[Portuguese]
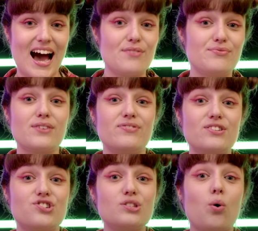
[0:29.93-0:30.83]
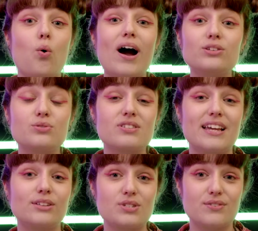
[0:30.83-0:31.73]
havia vendido
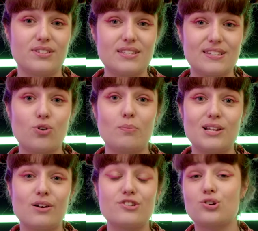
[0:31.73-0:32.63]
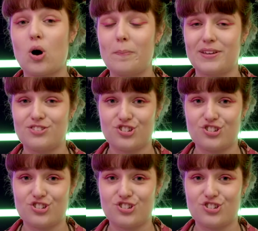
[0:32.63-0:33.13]
425 milhões de cópias